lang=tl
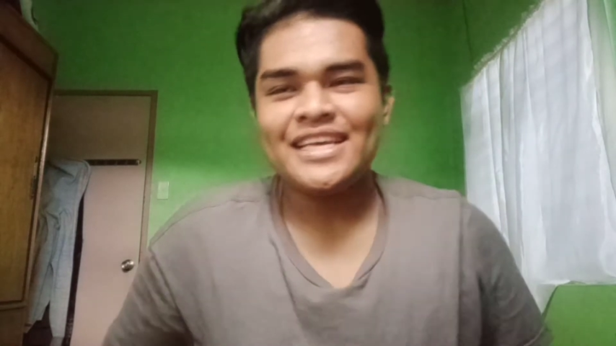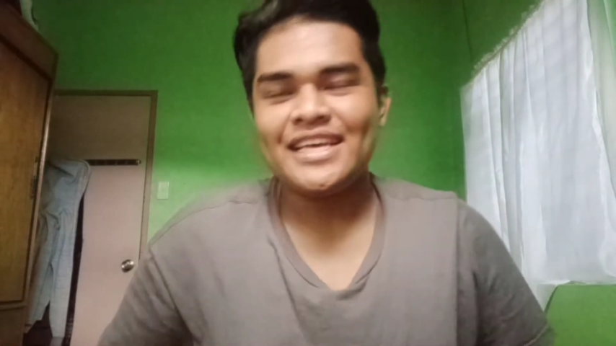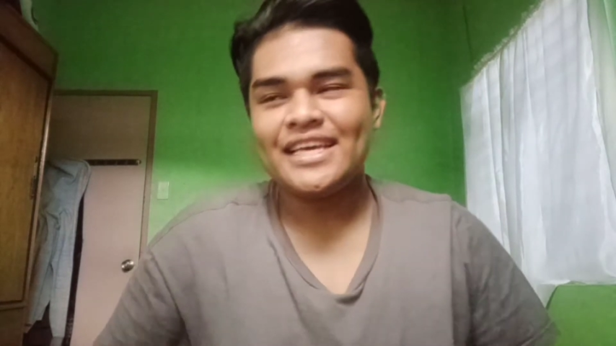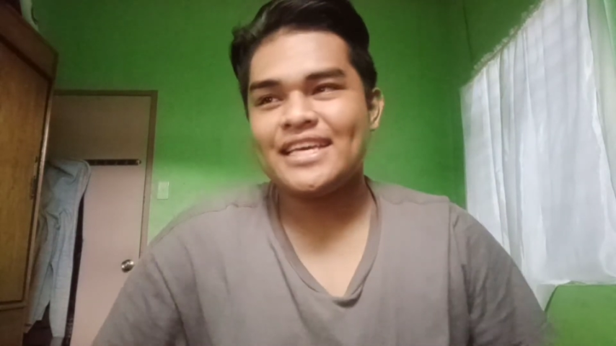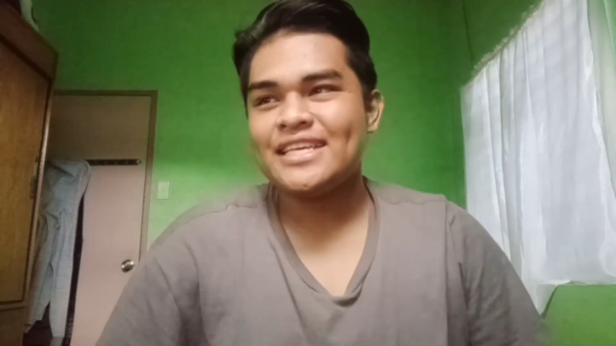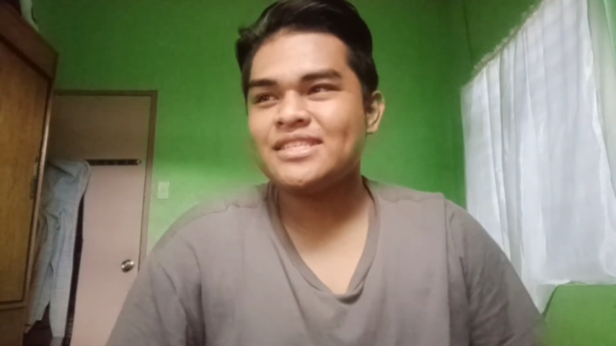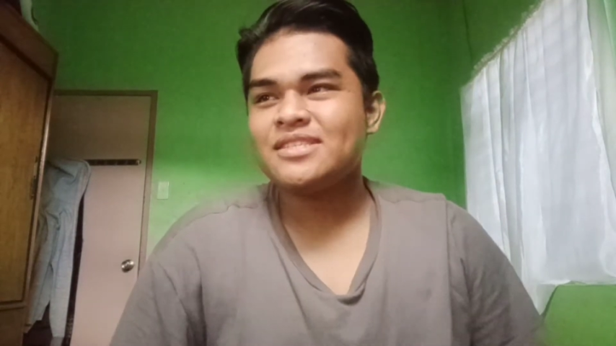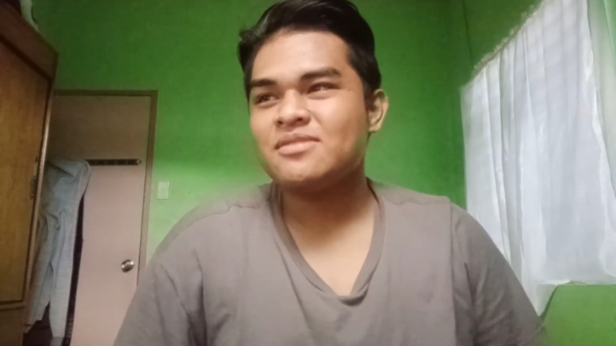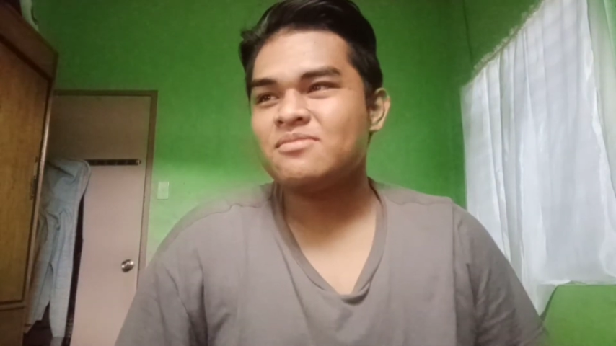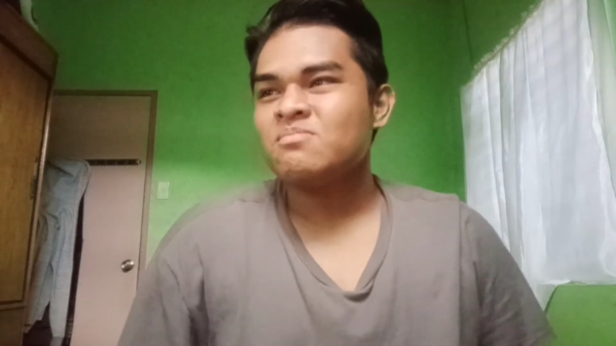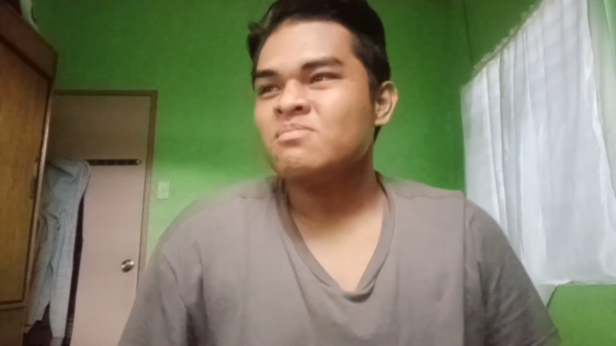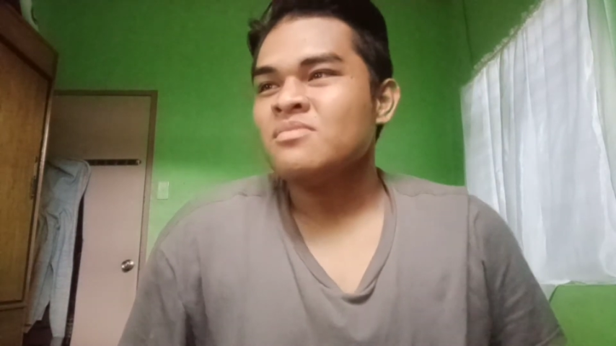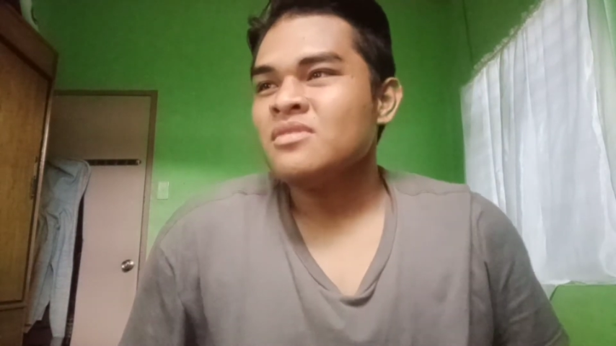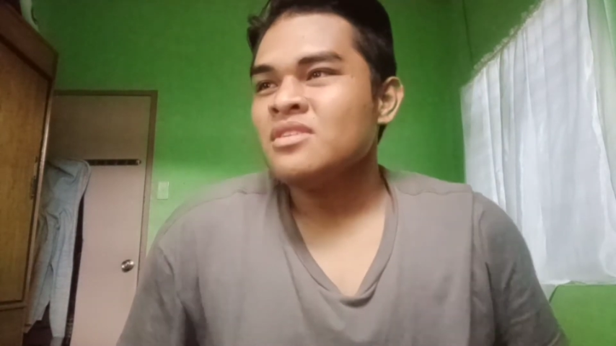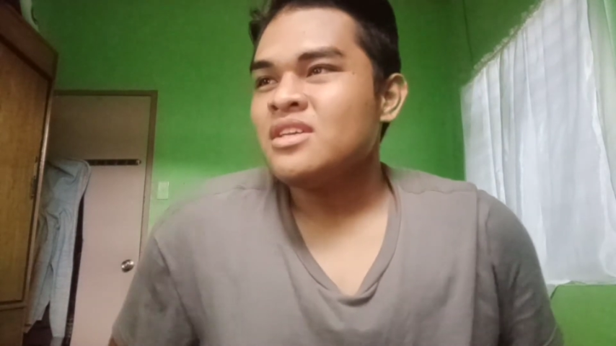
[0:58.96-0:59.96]
and
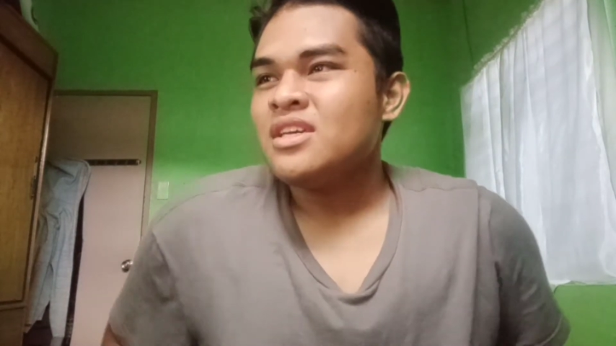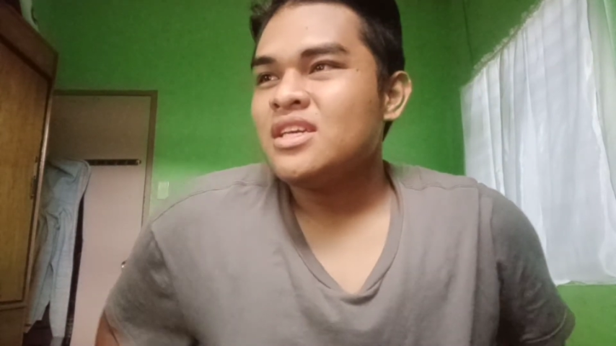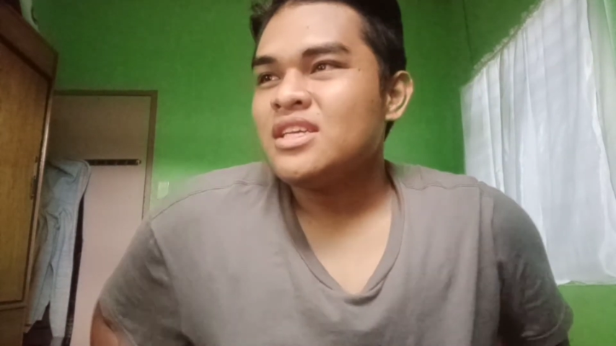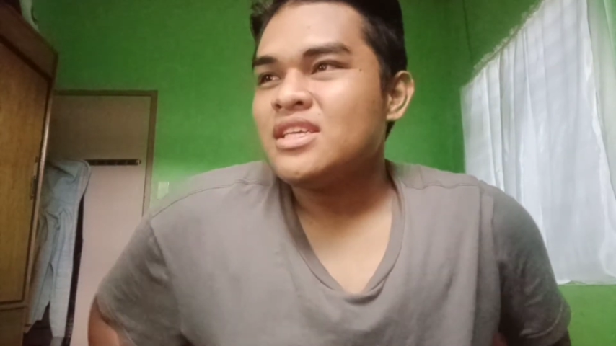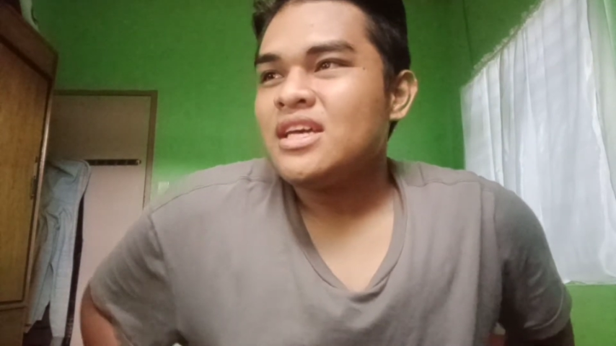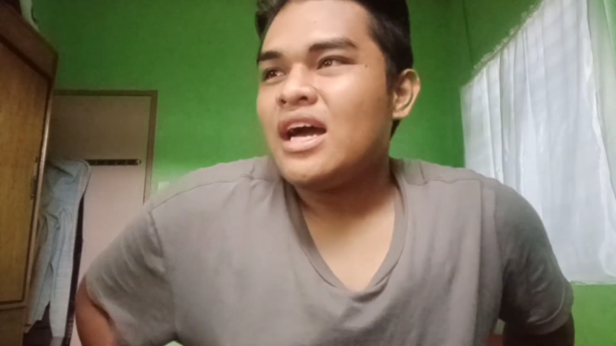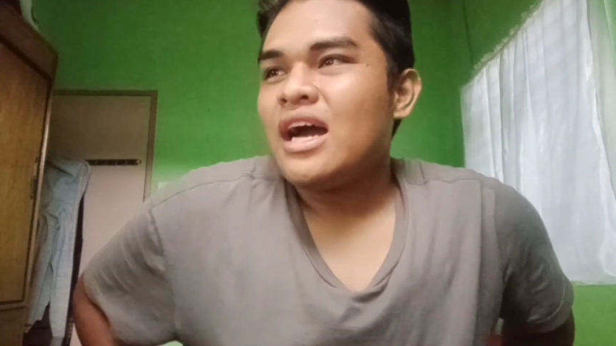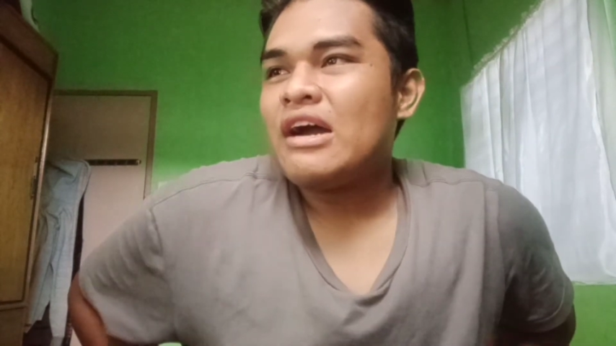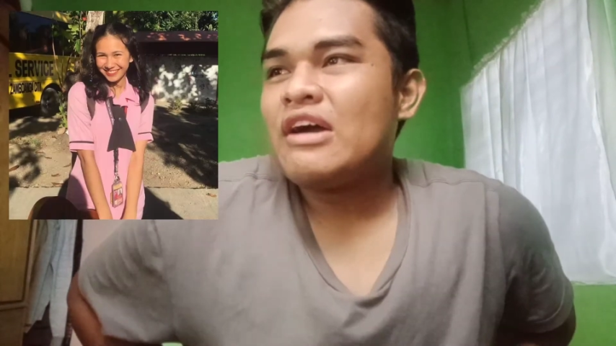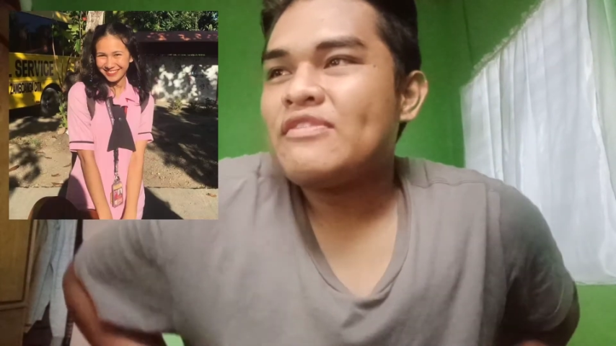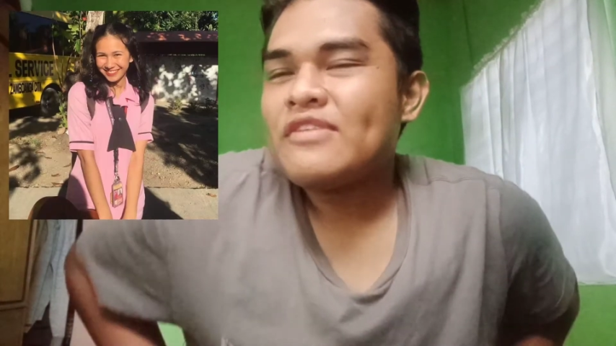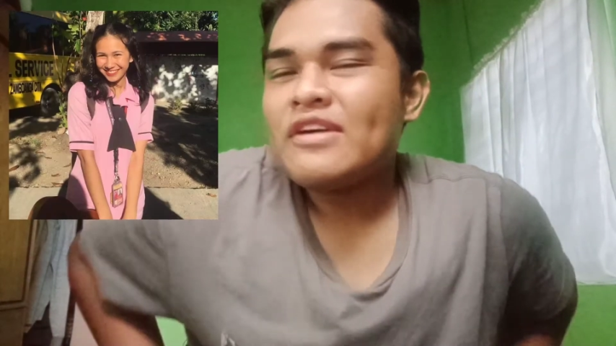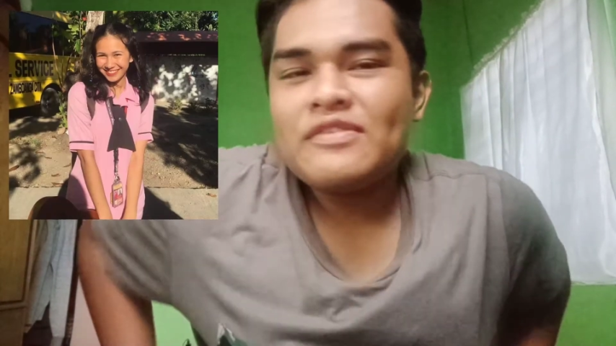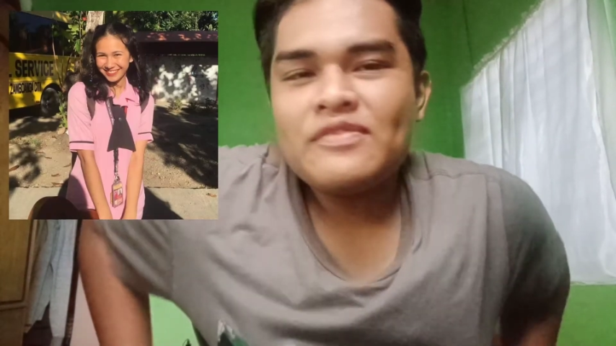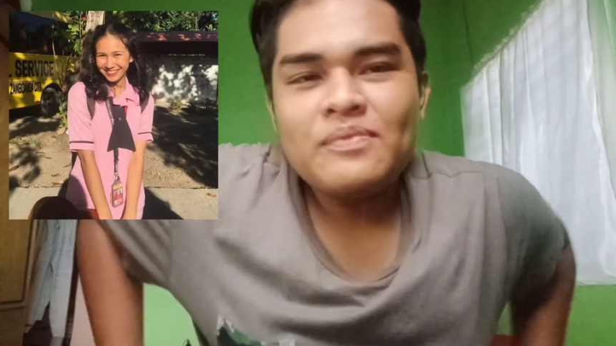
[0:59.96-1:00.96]

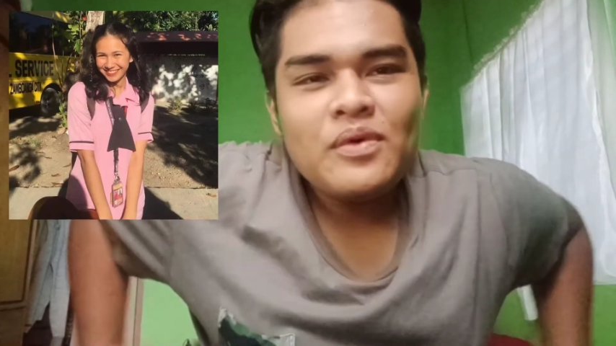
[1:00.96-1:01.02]
af-af